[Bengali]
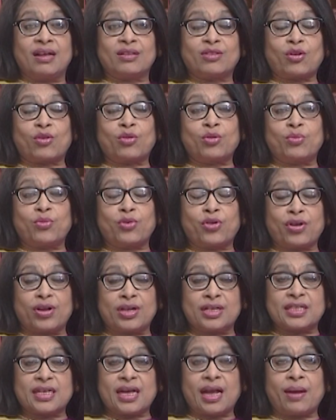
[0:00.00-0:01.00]
তখন মনে
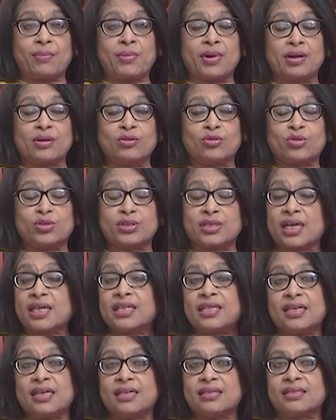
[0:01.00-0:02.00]
হয় যে আমারও তো
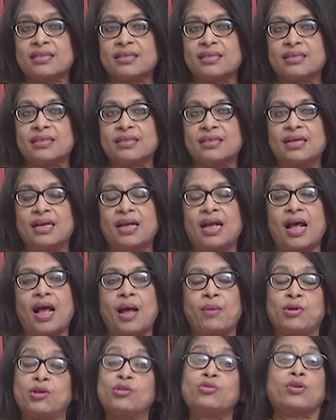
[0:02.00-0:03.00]
চাকরি আছে
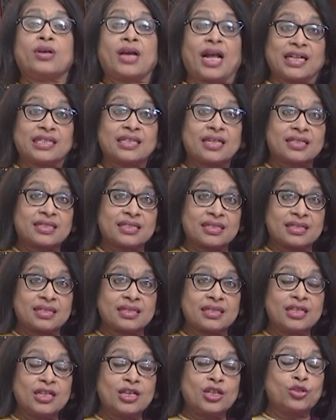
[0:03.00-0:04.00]
আমারও তো কাজ আছে
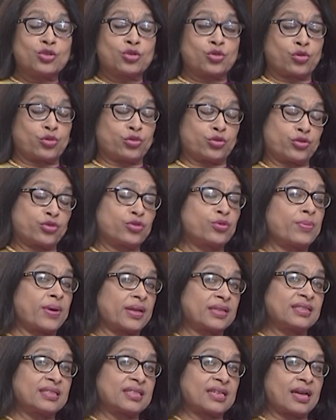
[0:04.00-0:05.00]
ছোট ছোট
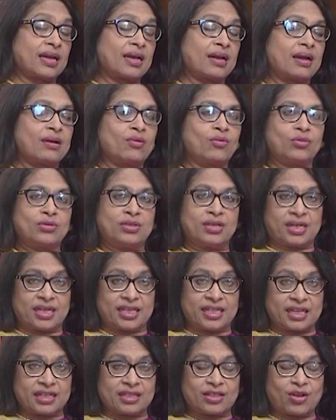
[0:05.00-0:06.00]
বাচ্চা ওদেরকে
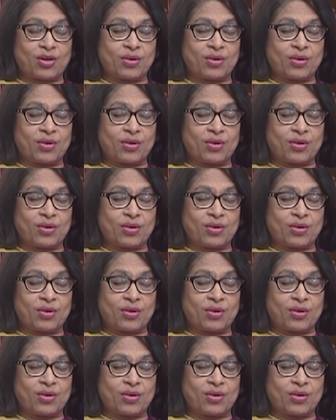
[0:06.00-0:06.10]
দেখতে